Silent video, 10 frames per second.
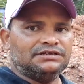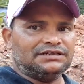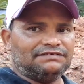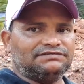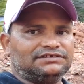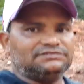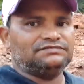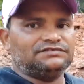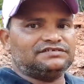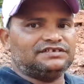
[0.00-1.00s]
da vida de
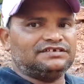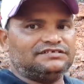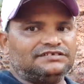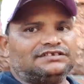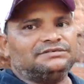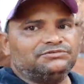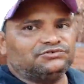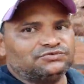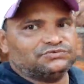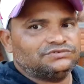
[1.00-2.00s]
vocês e tamo
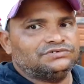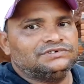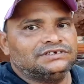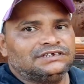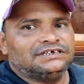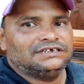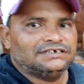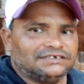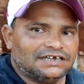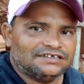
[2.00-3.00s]
junto.
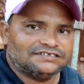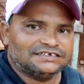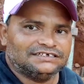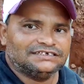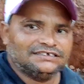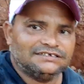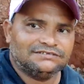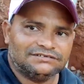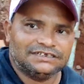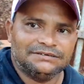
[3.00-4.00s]
E é isso aí,
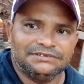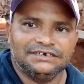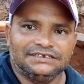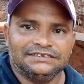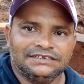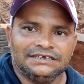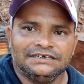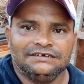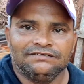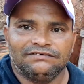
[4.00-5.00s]
tô terminando.
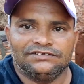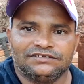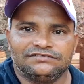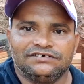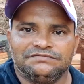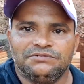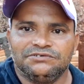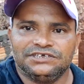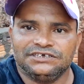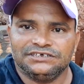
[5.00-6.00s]
Falta só esse
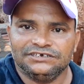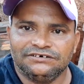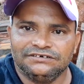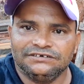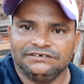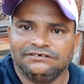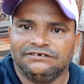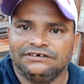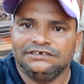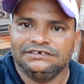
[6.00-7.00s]
pouquinho aqui, ó.
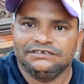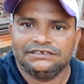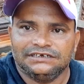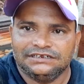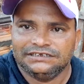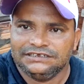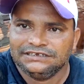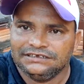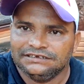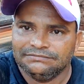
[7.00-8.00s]
Ó, tá vendo aí?
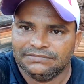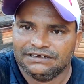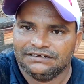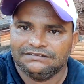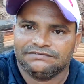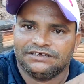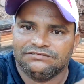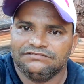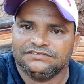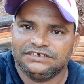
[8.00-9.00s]
Tá, tá
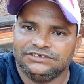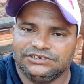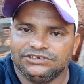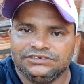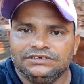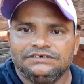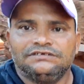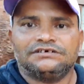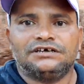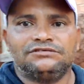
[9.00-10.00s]
tudo certinho.
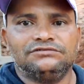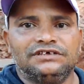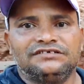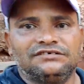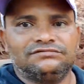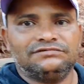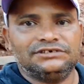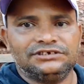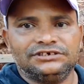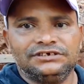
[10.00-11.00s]
Tá tudo dessa altura
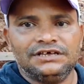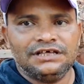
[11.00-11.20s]
aqui.